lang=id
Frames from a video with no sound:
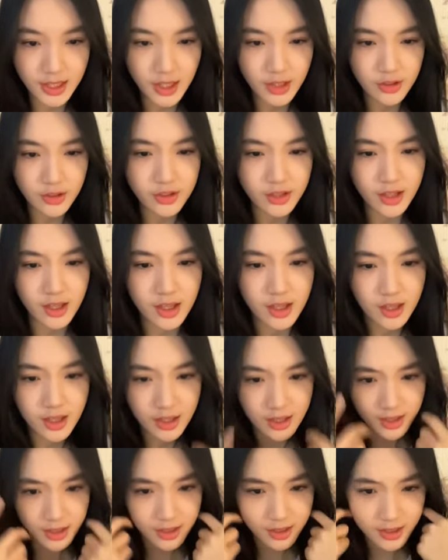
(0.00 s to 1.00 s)
error ya
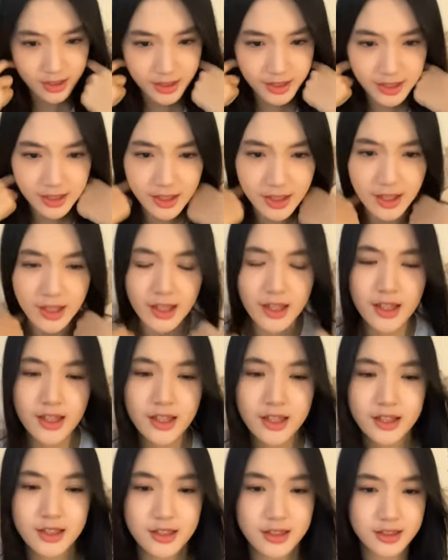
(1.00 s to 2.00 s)
iya
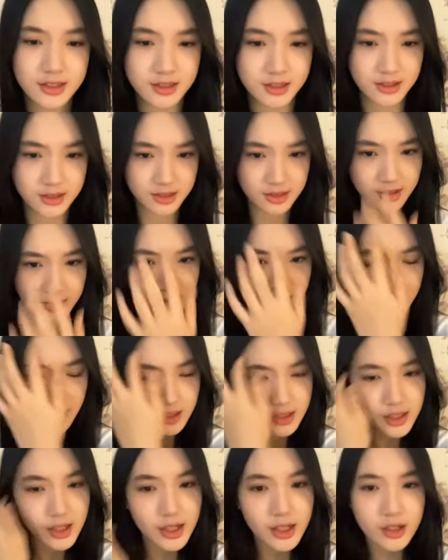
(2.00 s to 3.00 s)

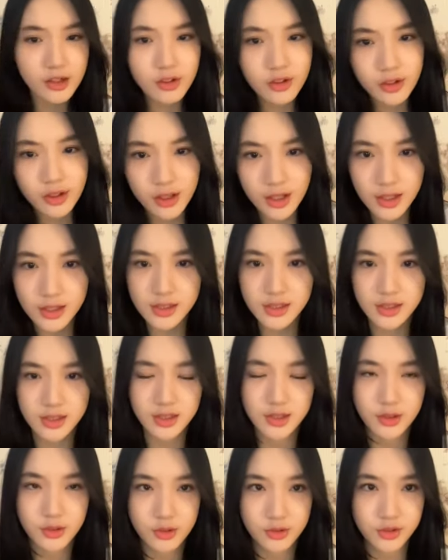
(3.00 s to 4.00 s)
tadi error
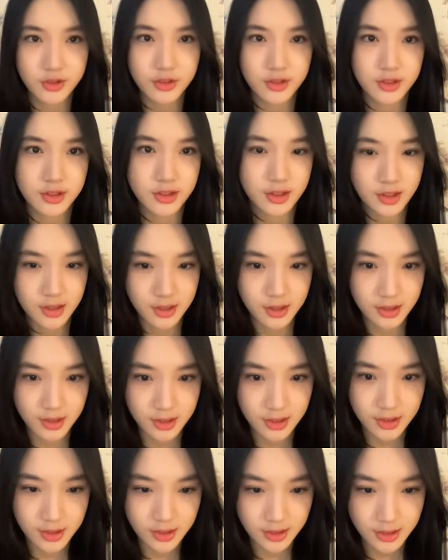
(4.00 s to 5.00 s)
kas serius
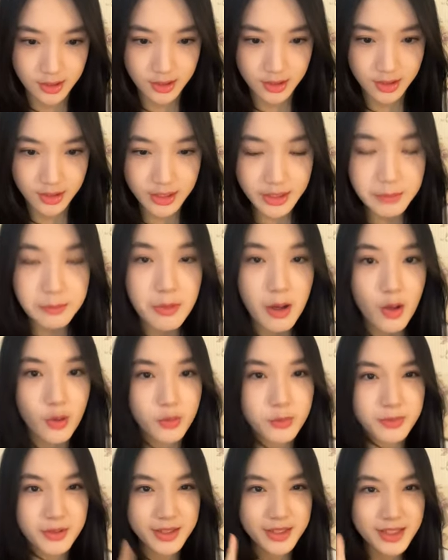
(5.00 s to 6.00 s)
ini
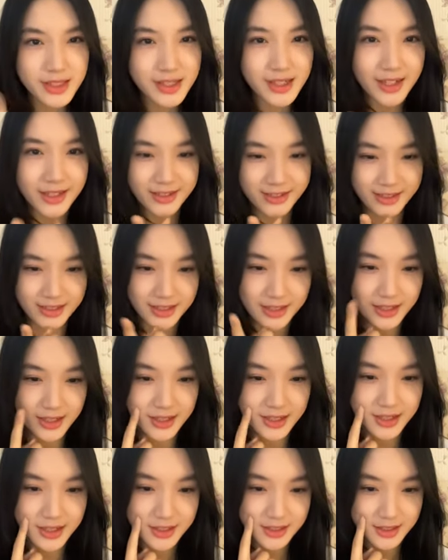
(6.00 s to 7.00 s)
baru bener gak sih
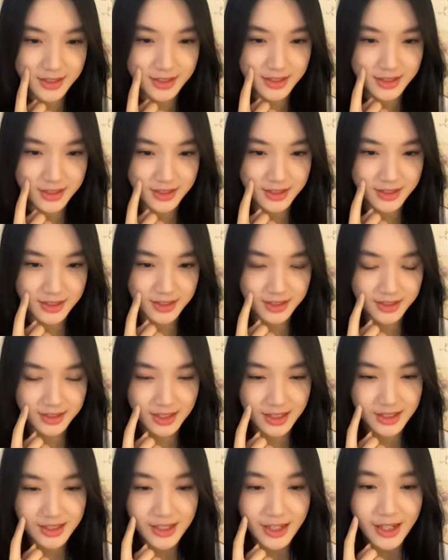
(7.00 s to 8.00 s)
kak
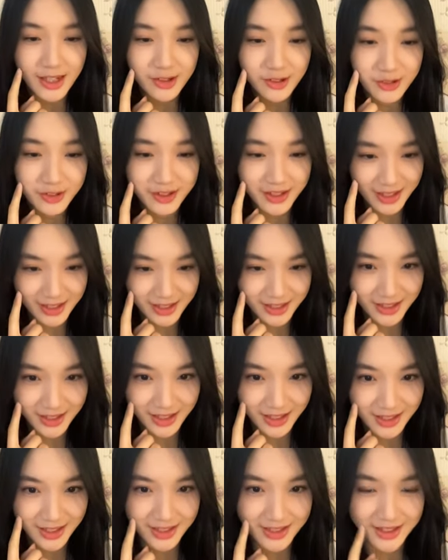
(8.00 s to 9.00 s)
tadi error kan
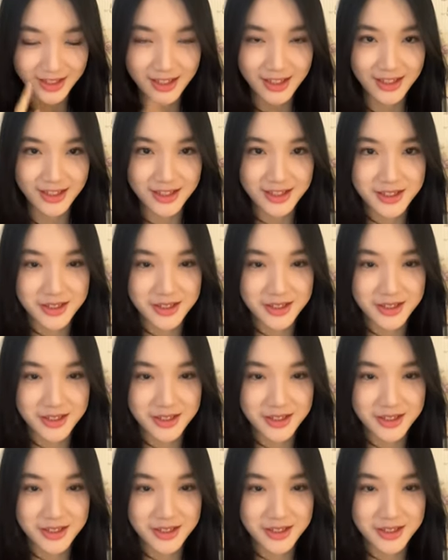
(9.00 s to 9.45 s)
kak kita